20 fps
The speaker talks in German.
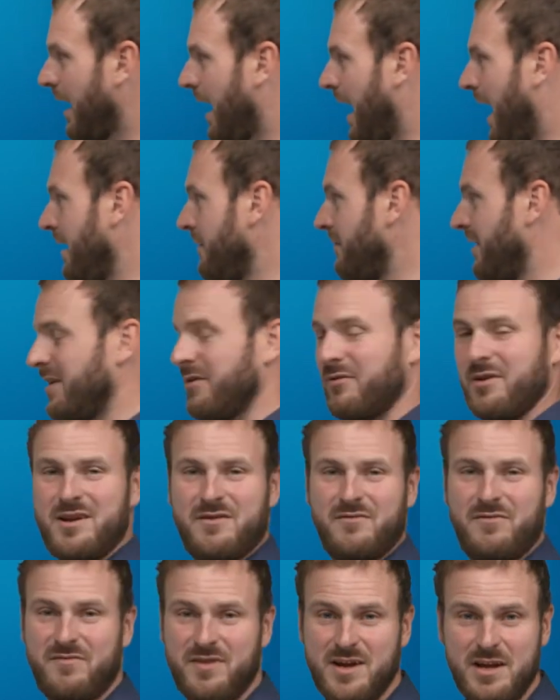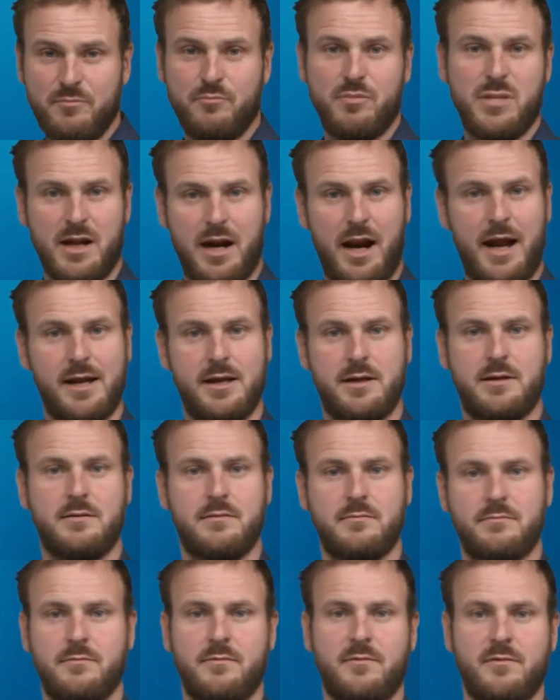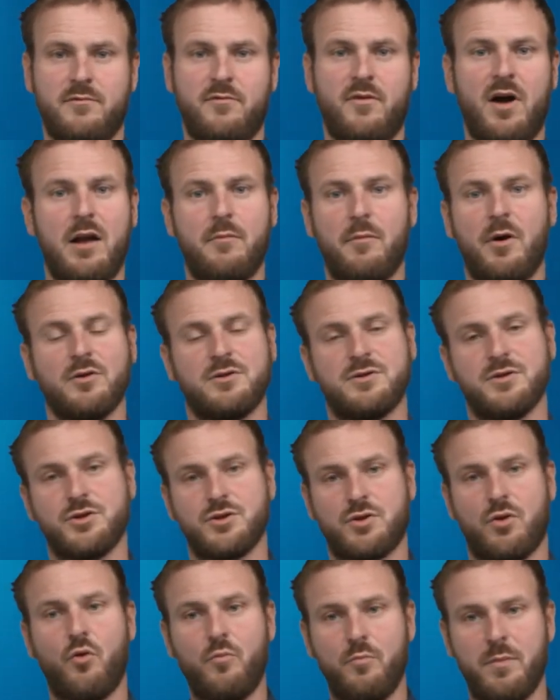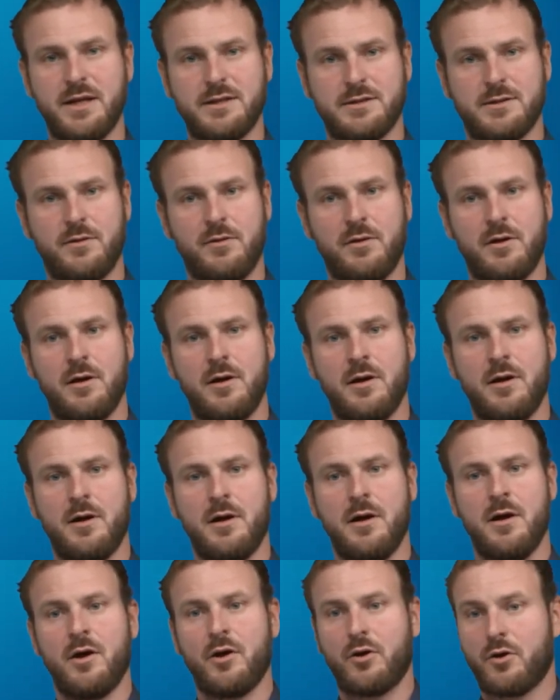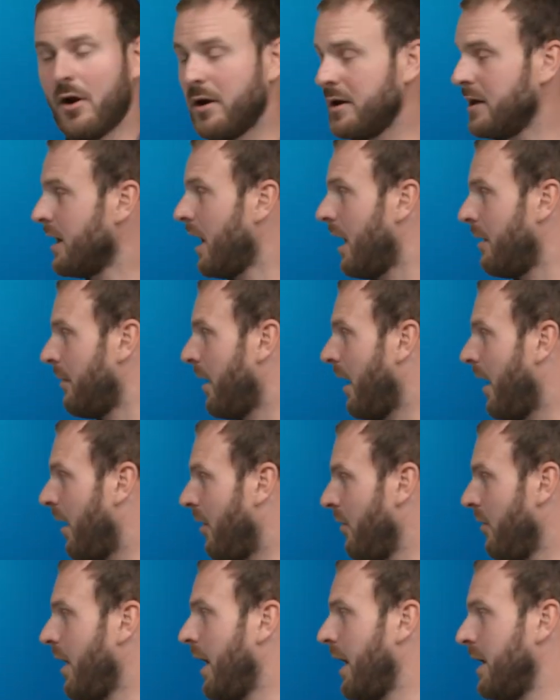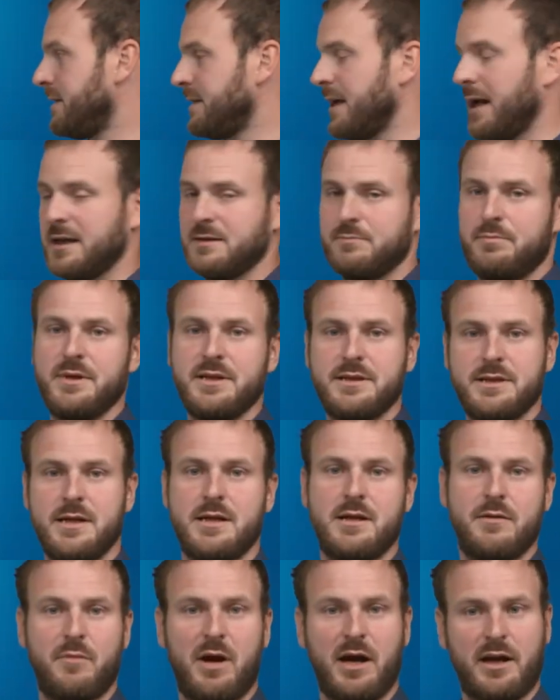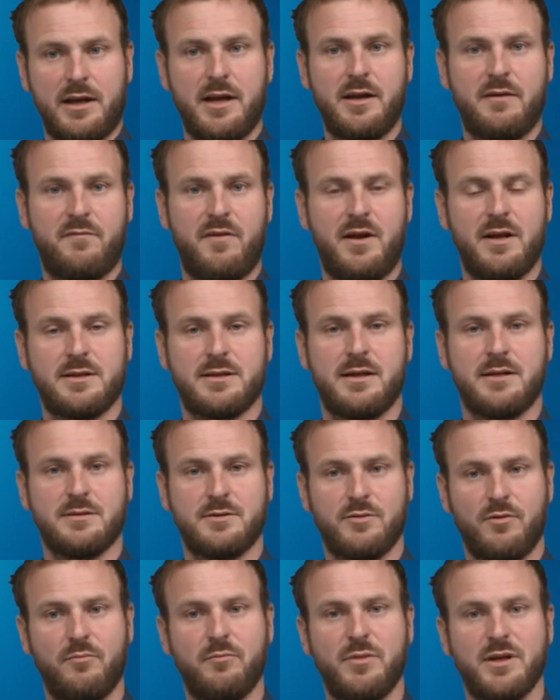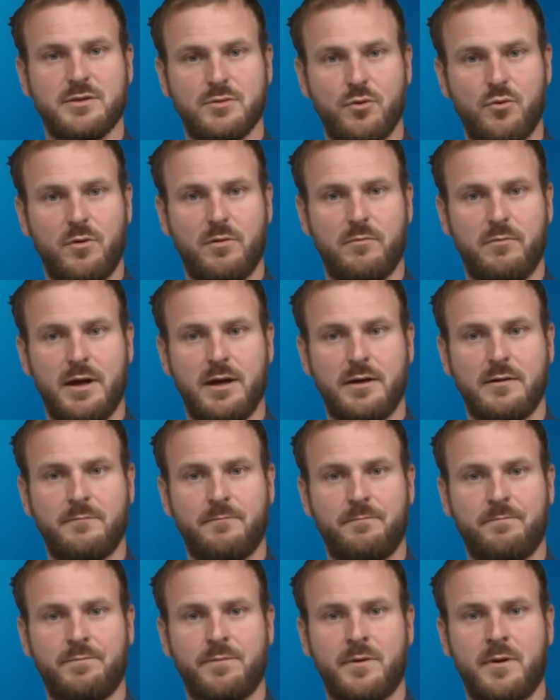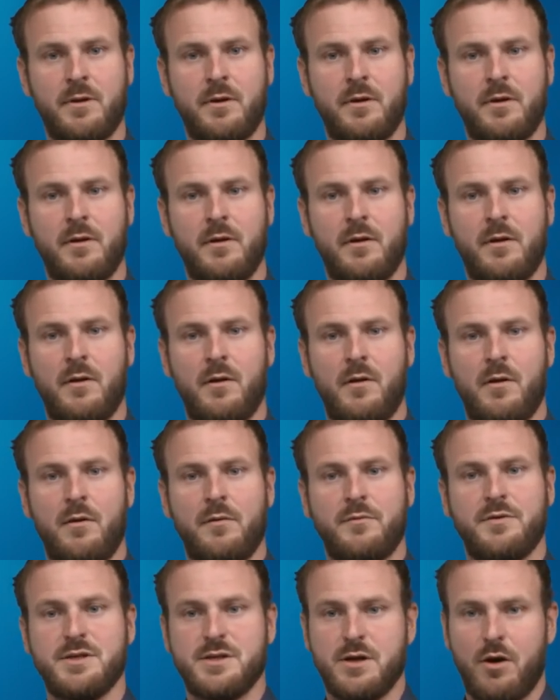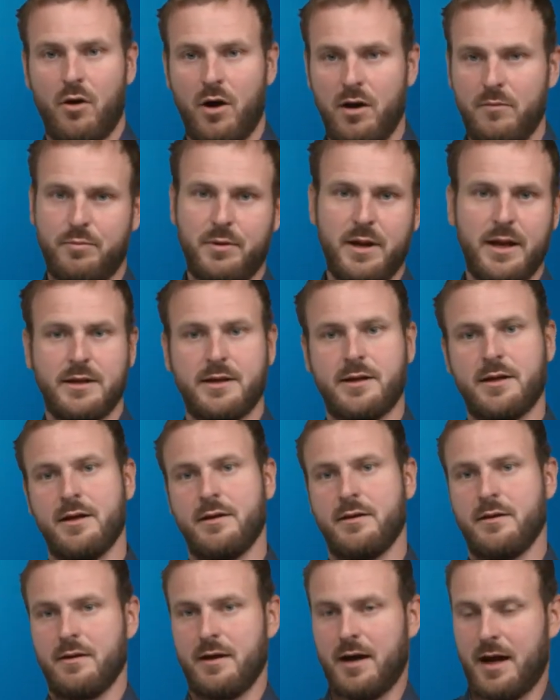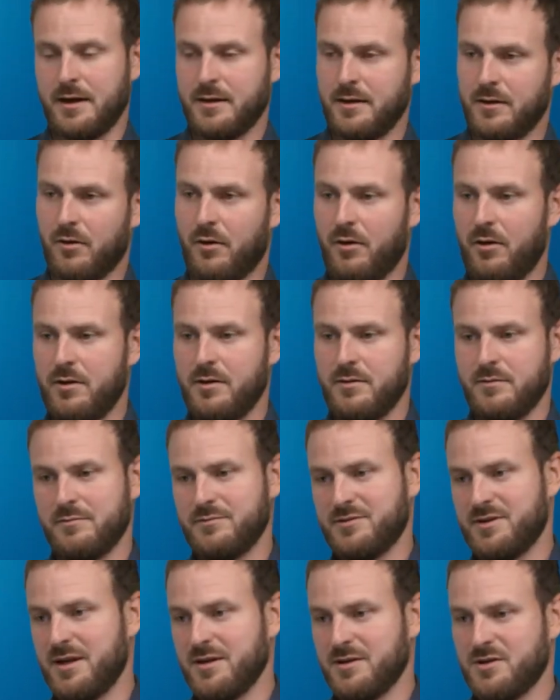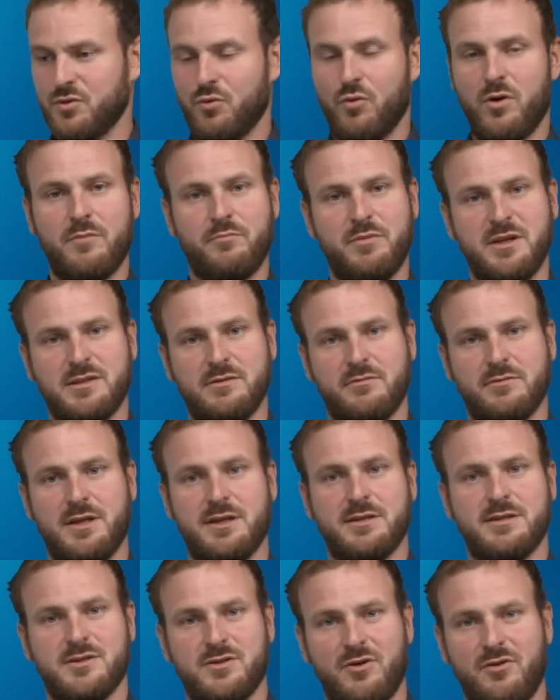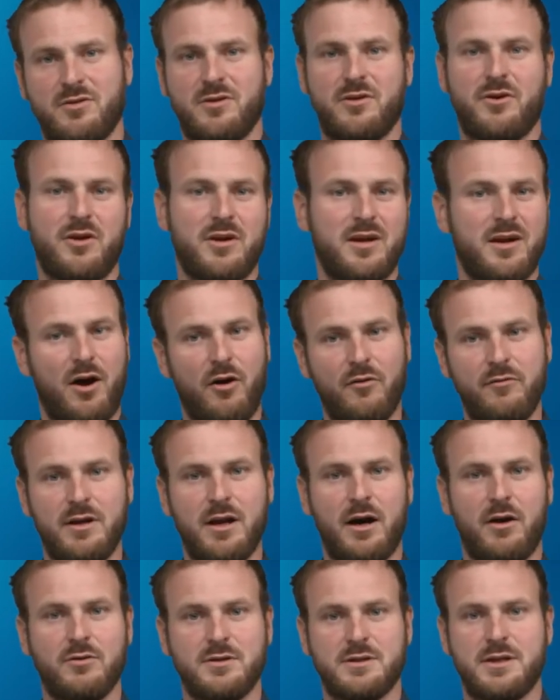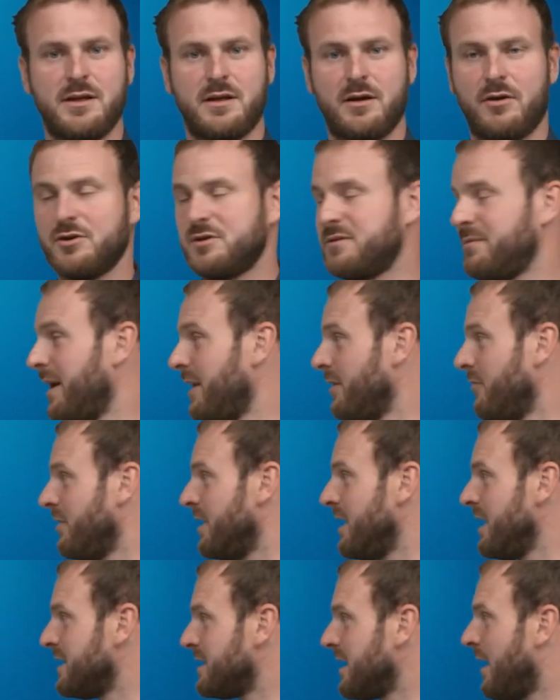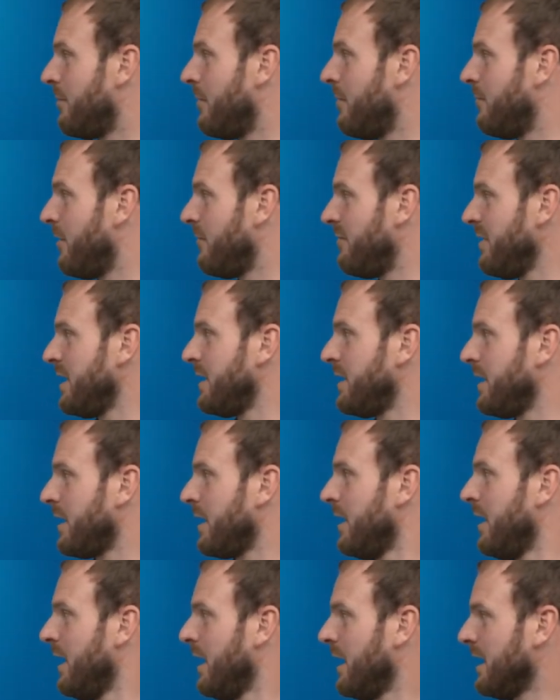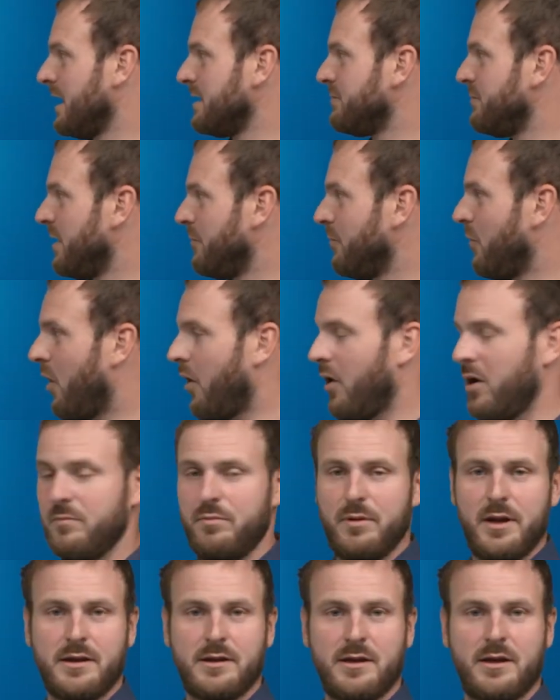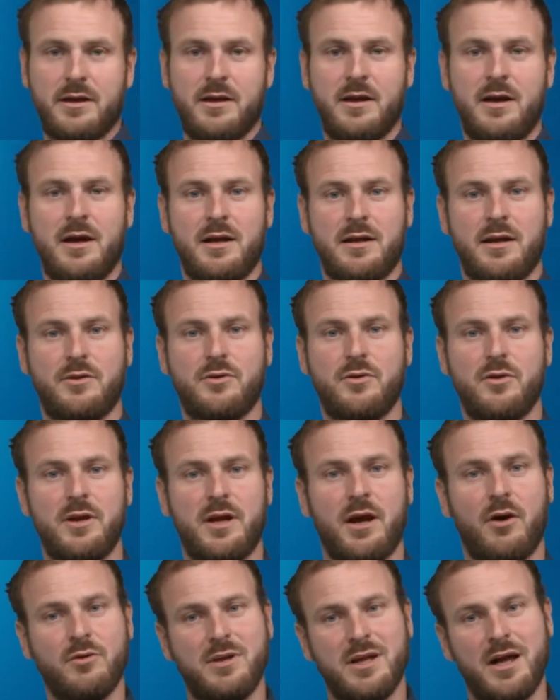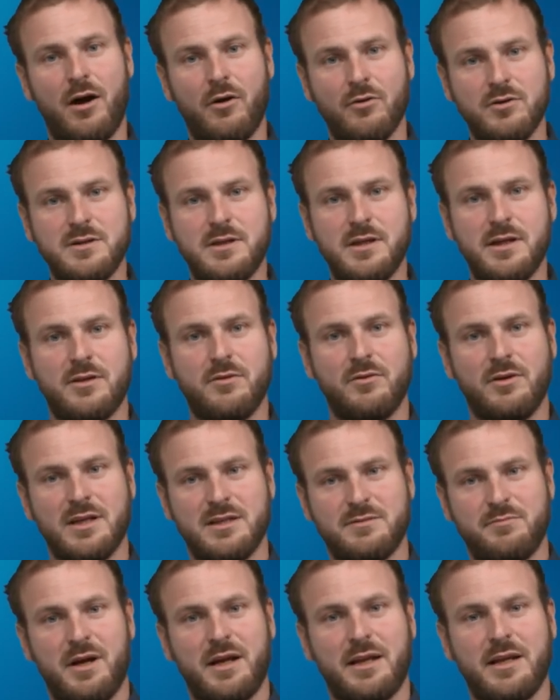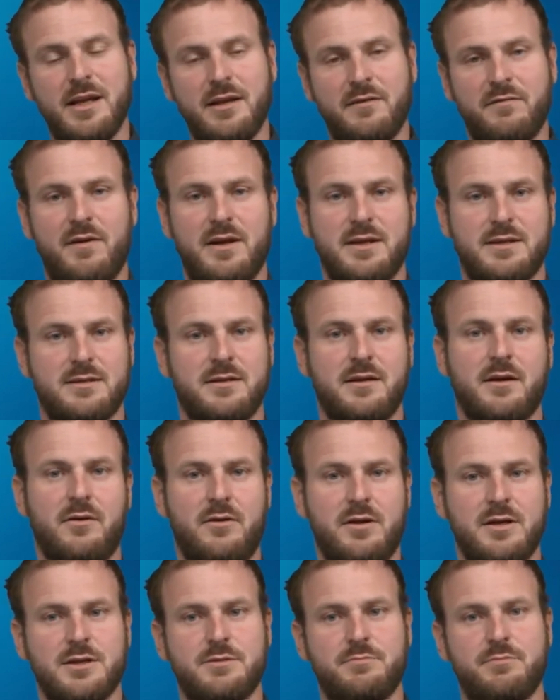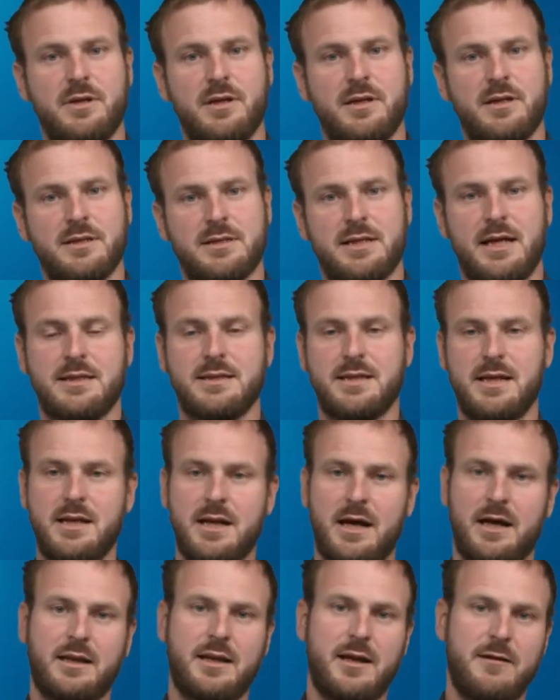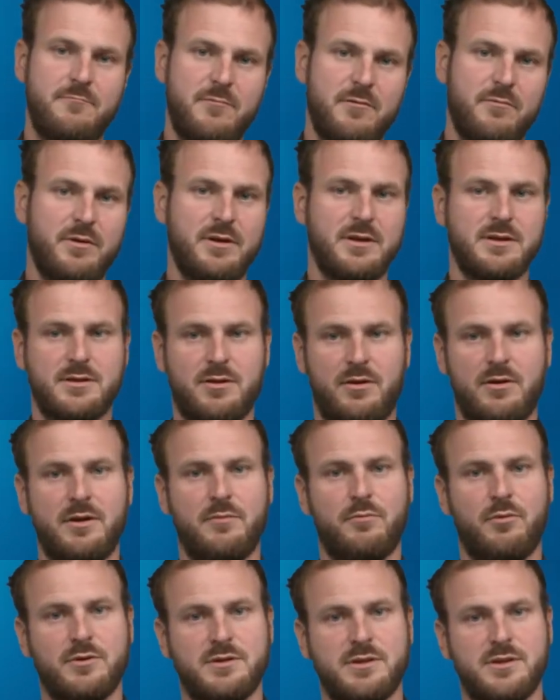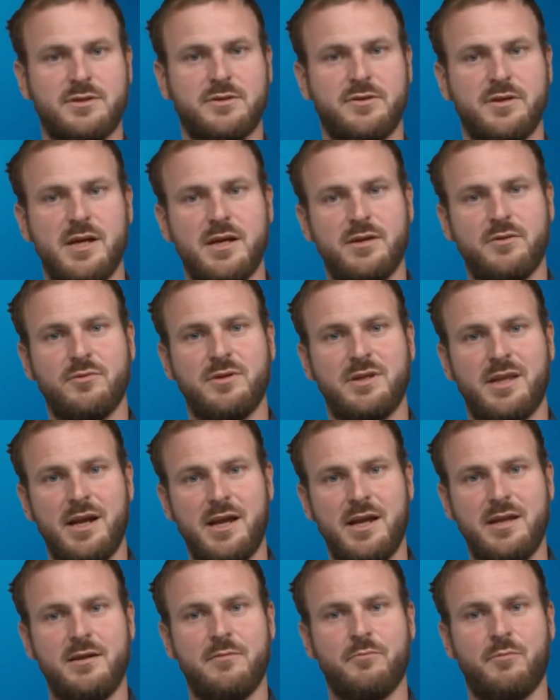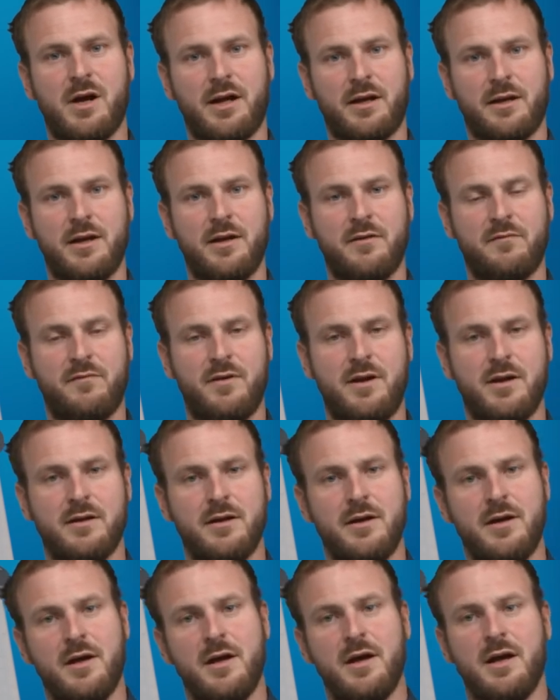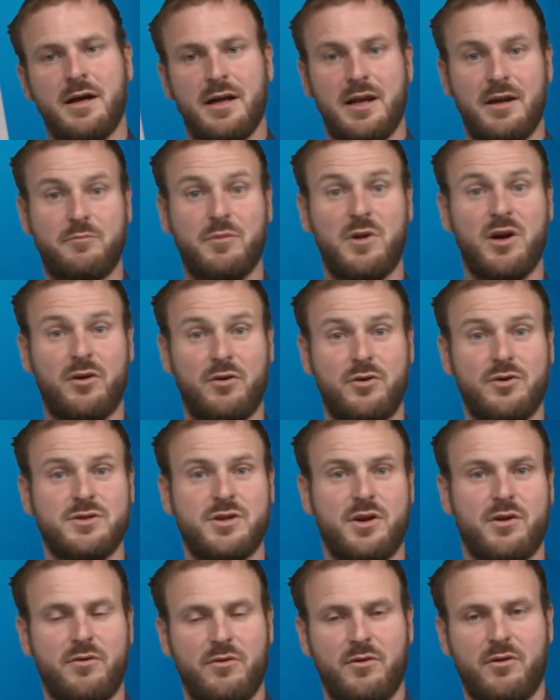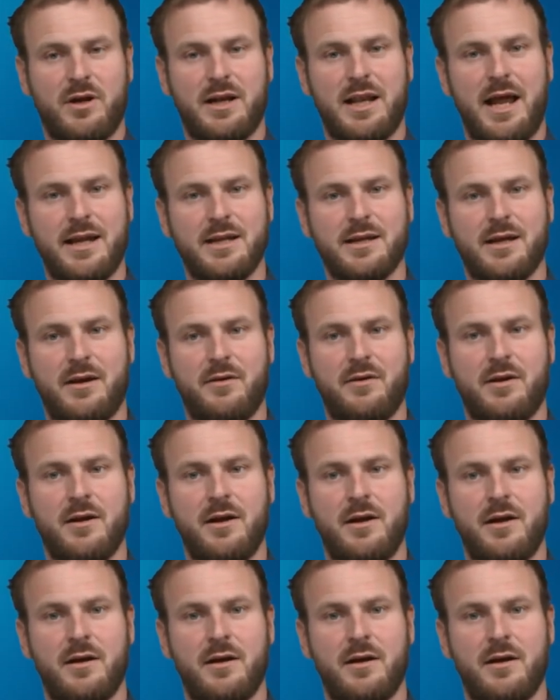Anwendung in vielen Bereichen, vor allem auch zur Strommessung, können aber auch als explizite Magnetfeldsensoren bezogen werden. Diese Hallplättchen an den Hallsensoren bzw. Sonden können auch wieder ausgetauscht werden. Und hier ist aber immer wichtig, dass mit dem Hallplättchen natürlich auch die Ausrichtung des Magnetfelds eine Rolle spielt. Das heißt, je nachdem, wie man die Sonde positioniert und dreht im Magnetfeld, kriegt man größeren und kleineren